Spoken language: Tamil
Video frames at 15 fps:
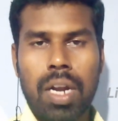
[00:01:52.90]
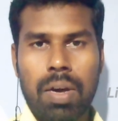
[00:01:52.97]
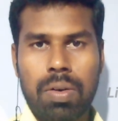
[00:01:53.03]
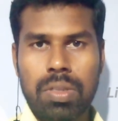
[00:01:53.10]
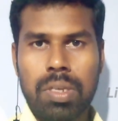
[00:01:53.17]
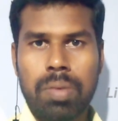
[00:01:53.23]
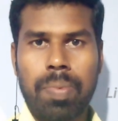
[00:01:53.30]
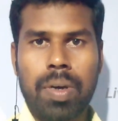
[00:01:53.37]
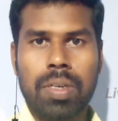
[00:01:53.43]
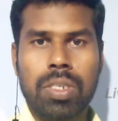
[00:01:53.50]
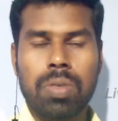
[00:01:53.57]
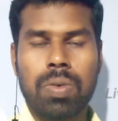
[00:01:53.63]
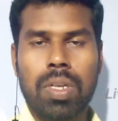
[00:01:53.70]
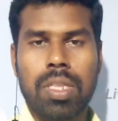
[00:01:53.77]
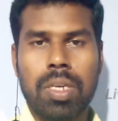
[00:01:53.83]
நான் வந்து
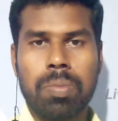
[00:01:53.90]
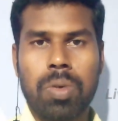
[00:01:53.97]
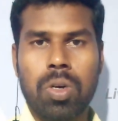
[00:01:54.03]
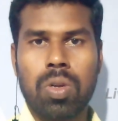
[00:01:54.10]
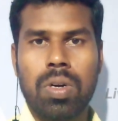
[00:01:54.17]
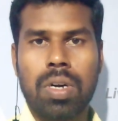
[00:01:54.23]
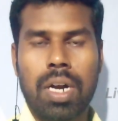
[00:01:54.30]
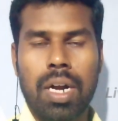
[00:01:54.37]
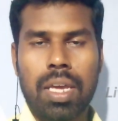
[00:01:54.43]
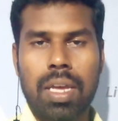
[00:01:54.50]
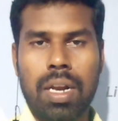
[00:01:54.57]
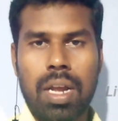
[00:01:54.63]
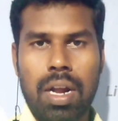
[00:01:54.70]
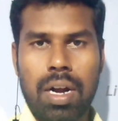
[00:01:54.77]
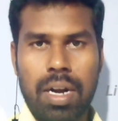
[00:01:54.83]
பாசிட்டிவாக திங்க் பண்ணுறேன்னு
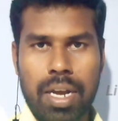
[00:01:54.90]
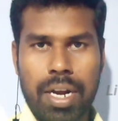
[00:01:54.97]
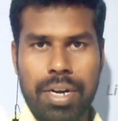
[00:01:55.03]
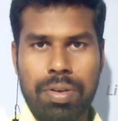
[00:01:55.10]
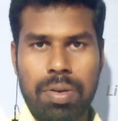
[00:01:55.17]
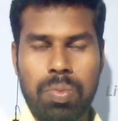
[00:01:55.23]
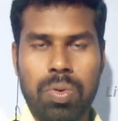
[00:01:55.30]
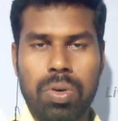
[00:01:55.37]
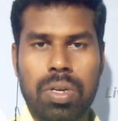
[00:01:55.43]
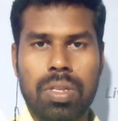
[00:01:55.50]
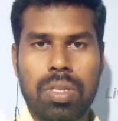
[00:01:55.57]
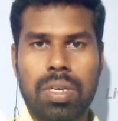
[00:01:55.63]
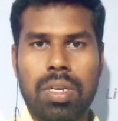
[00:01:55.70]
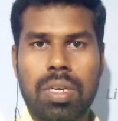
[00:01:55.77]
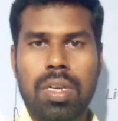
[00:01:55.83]
நினைக்கிறேன் ஆனால் நெகட்டிவாக
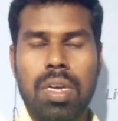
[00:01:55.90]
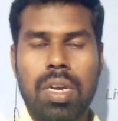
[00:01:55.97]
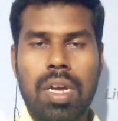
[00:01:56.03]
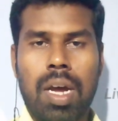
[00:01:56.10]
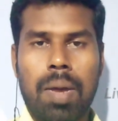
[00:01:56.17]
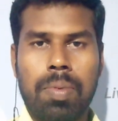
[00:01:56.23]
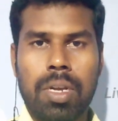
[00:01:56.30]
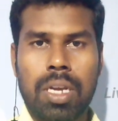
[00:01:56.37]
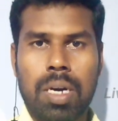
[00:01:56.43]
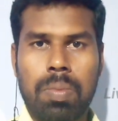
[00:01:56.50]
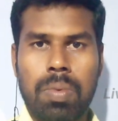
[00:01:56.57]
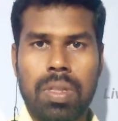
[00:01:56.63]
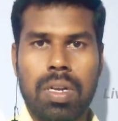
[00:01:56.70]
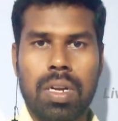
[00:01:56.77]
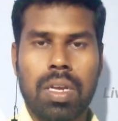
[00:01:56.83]
போயிடுது அப்படிங்கிற
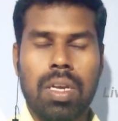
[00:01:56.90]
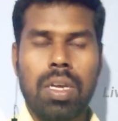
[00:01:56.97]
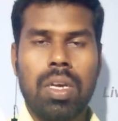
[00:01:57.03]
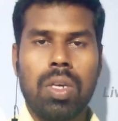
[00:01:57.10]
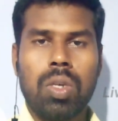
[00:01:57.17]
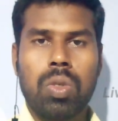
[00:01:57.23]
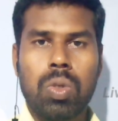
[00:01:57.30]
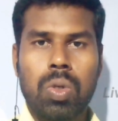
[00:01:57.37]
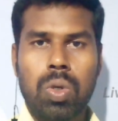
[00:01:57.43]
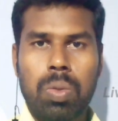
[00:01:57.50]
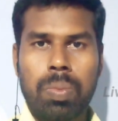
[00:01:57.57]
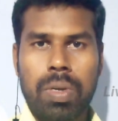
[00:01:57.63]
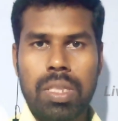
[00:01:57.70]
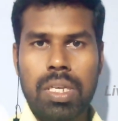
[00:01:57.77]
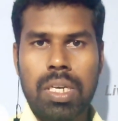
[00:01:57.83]
மாதிரி ஸோ
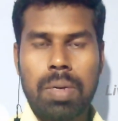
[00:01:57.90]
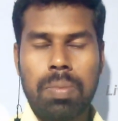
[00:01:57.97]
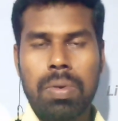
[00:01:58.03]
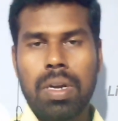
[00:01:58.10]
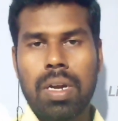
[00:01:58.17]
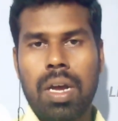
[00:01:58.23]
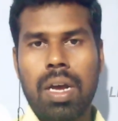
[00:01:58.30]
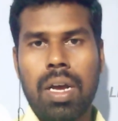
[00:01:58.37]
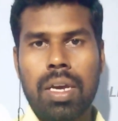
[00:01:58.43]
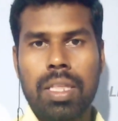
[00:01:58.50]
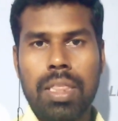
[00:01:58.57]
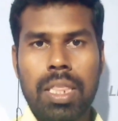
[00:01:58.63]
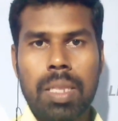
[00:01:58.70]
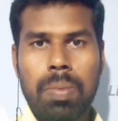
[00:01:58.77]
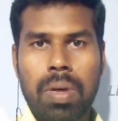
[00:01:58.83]
பார்த்திங்க அப்படின்னா
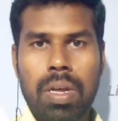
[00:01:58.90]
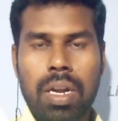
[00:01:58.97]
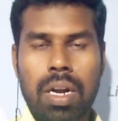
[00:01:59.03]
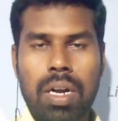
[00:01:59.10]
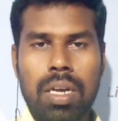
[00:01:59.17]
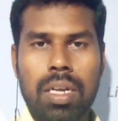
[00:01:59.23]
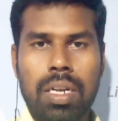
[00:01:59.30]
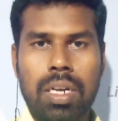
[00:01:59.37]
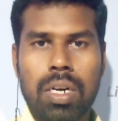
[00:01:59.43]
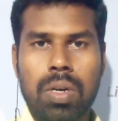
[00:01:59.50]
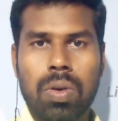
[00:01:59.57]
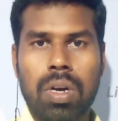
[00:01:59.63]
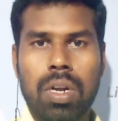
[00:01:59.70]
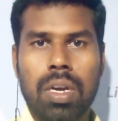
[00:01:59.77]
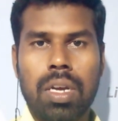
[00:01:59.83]
இந்த மாதிரியான
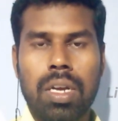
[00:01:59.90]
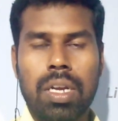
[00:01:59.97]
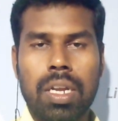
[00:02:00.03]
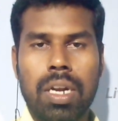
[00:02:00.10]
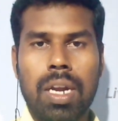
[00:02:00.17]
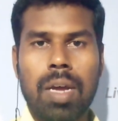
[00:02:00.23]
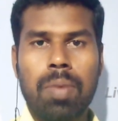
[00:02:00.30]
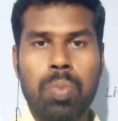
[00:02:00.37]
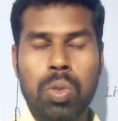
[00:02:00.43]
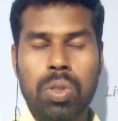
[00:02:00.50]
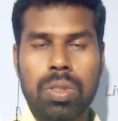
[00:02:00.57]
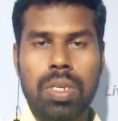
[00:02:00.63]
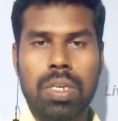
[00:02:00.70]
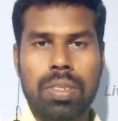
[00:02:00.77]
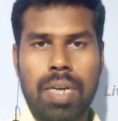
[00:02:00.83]
இருக்கிறவங்களுக்கு இல்லை
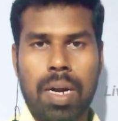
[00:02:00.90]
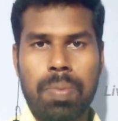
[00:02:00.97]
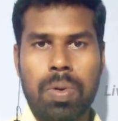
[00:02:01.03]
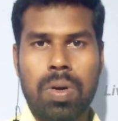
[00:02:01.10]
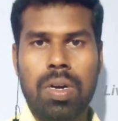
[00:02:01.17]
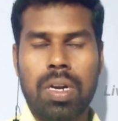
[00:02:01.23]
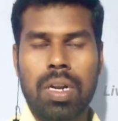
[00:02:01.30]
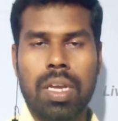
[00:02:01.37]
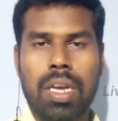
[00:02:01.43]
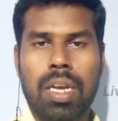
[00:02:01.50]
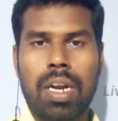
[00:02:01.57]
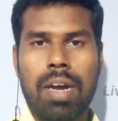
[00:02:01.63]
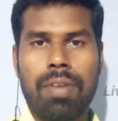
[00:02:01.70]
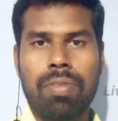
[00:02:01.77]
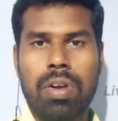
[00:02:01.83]
புதுசாக ஸ்டார்ட் பண்ணுறீங்க
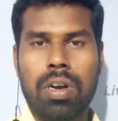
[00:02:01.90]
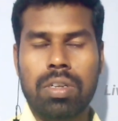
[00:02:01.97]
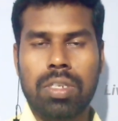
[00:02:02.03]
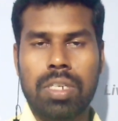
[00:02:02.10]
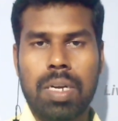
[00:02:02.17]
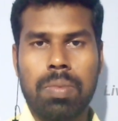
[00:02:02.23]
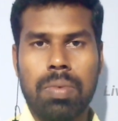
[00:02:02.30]
லா ஆஃப் அட்ராக்ஷன்